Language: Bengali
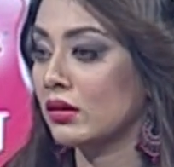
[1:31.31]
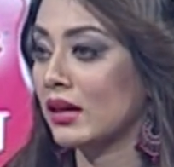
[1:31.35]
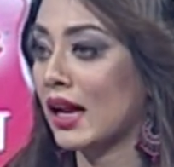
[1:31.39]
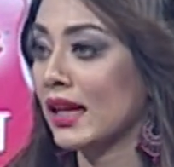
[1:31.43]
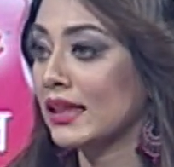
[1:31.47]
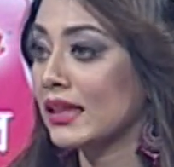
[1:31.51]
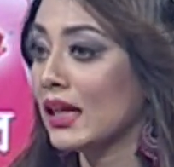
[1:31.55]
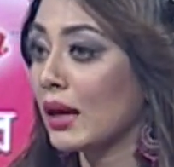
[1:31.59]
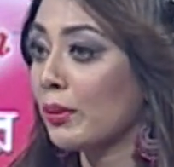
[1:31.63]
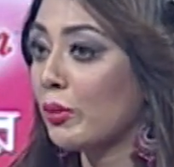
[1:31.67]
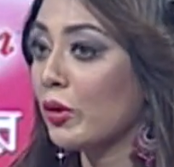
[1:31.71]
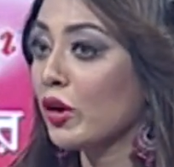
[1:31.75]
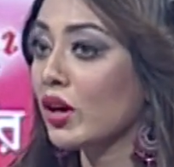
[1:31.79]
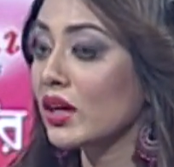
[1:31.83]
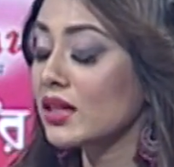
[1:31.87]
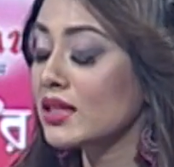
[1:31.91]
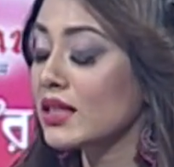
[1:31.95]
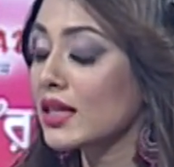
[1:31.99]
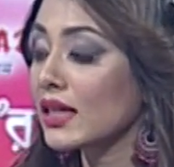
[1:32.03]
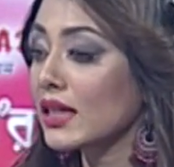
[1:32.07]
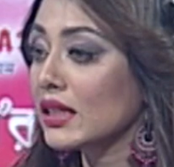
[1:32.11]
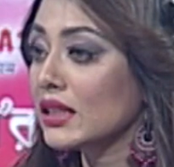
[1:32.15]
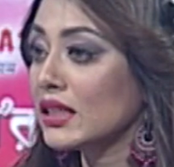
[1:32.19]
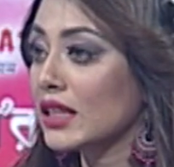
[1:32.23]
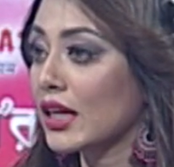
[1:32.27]
নাদিয়াপুর কাছ
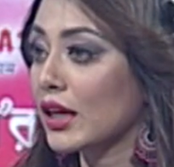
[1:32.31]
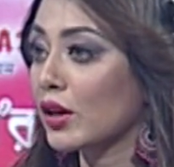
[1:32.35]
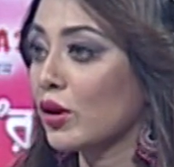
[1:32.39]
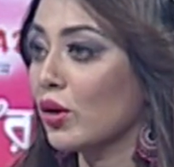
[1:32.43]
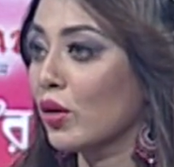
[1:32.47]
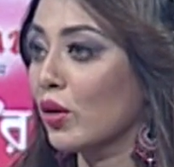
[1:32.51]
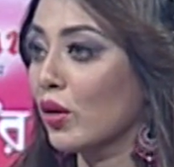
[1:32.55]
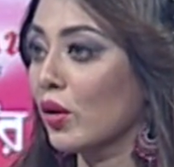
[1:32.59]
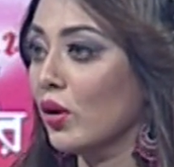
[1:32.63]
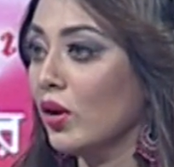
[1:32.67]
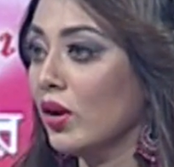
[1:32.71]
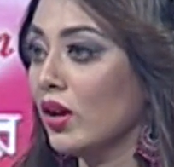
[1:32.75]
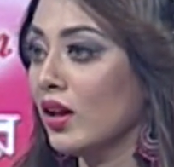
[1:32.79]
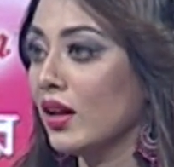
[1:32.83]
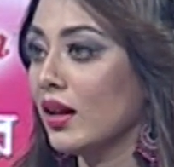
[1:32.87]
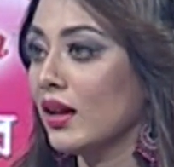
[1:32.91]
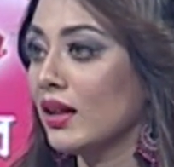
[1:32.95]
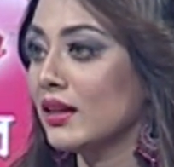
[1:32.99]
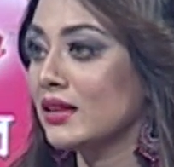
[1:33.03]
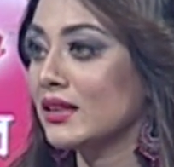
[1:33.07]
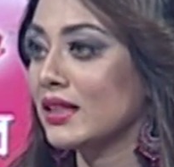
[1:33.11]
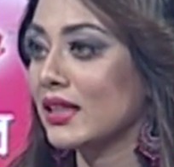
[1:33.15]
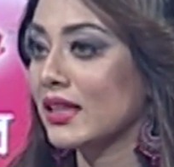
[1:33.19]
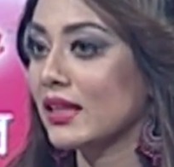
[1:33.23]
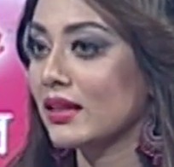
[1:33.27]
থেকে শেখো
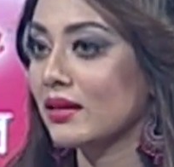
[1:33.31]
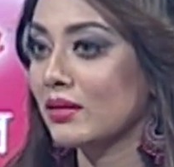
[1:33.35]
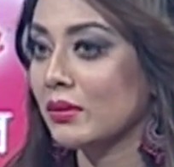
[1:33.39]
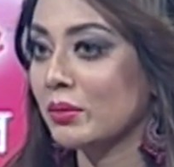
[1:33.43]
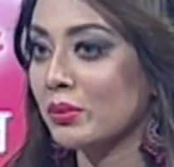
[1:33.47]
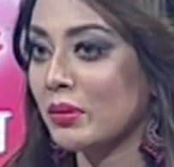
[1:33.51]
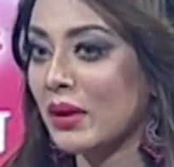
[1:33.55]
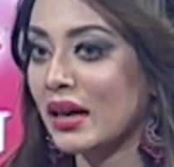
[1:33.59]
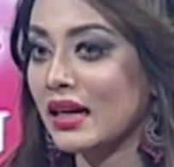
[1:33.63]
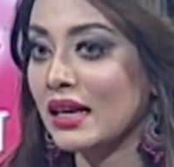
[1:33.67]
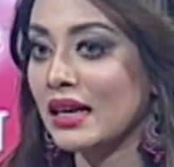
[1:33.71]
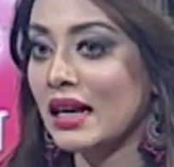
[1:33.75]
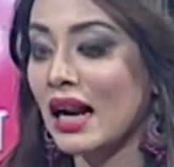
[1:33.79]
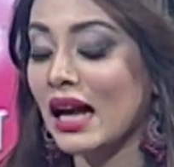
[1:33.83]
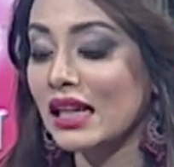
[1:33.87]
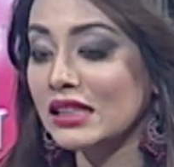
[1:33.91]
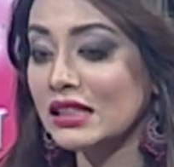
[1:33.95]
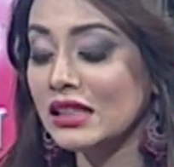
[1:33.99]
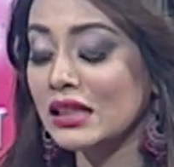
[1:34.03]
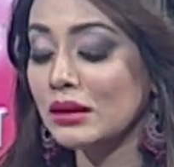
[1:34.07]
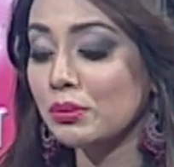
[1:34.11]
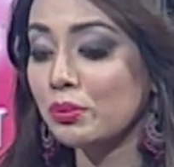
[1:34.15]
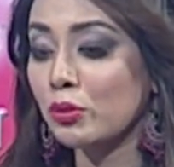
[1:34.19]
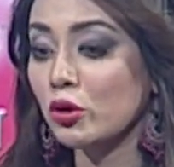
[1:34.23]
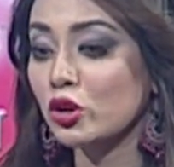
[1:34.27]
যে মানে
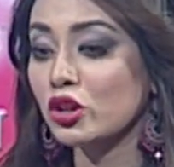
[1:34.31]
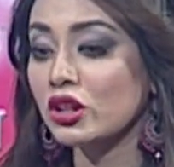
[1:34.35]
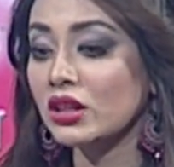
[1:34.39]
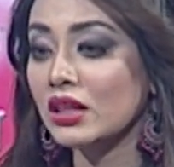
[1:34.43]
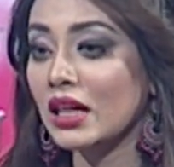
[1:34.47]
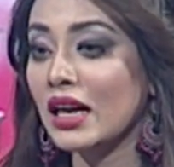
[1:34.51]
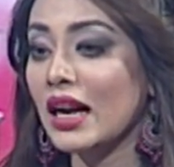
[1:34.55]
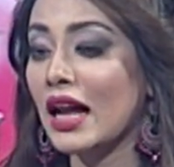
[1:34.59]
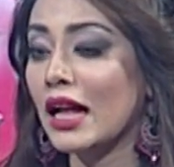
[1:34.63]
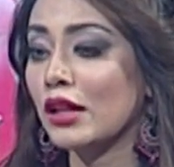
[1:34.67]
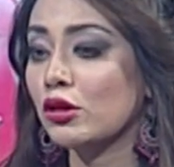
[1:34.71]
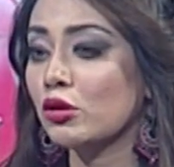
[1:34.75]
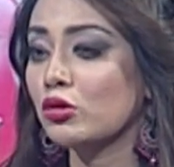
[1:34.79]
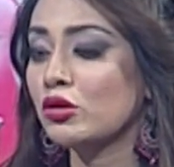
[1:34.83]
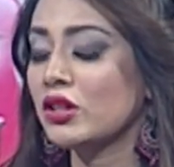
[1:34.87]
নাচের প্রতি তার এত